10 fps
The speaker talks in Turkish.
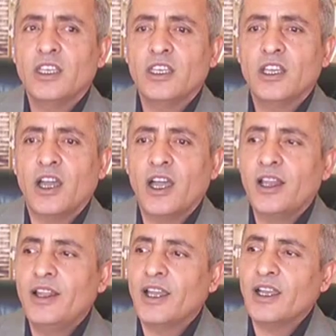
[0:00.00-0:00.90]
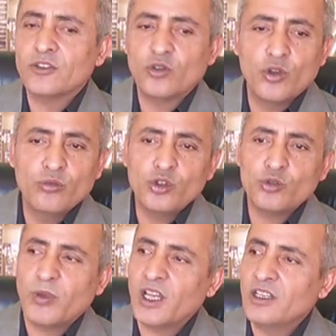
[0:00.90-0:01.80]
e, hala
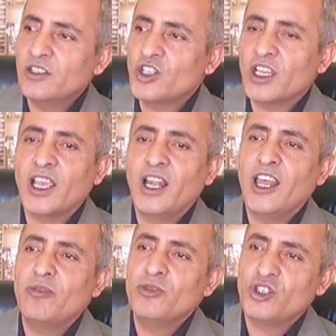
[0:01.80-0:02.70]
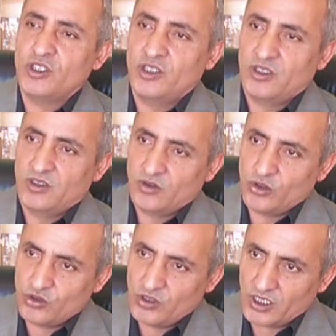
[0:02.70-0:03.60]
donmuş balı şekerlenmiş
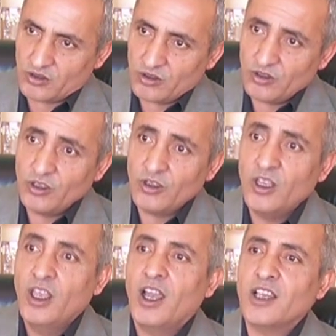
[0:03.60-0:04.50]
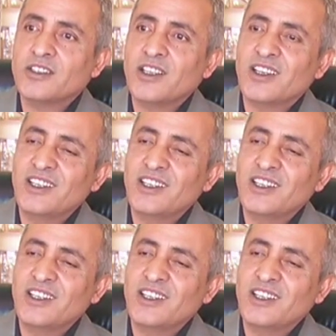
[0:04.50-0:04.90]
gözüyle görülüyor. Aslında